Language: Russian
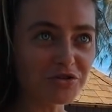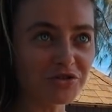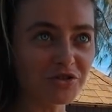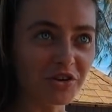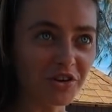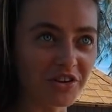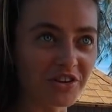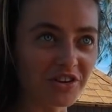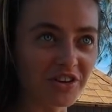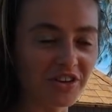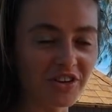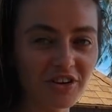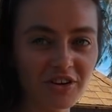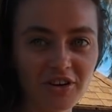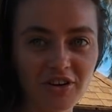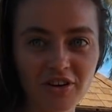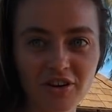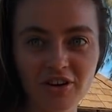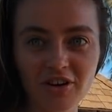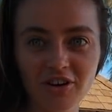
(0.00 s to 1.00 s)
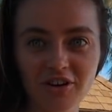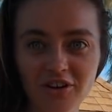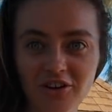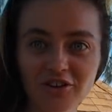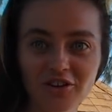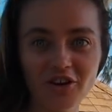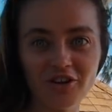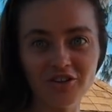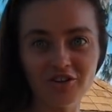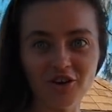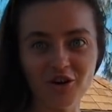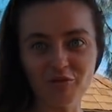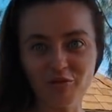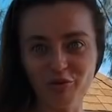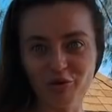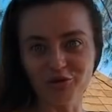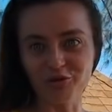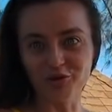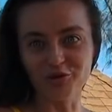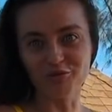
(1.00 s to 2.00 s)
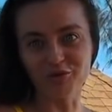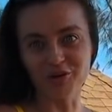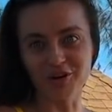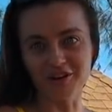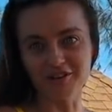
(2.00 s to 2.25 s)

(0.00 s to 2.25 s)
деньги. И я не работаю при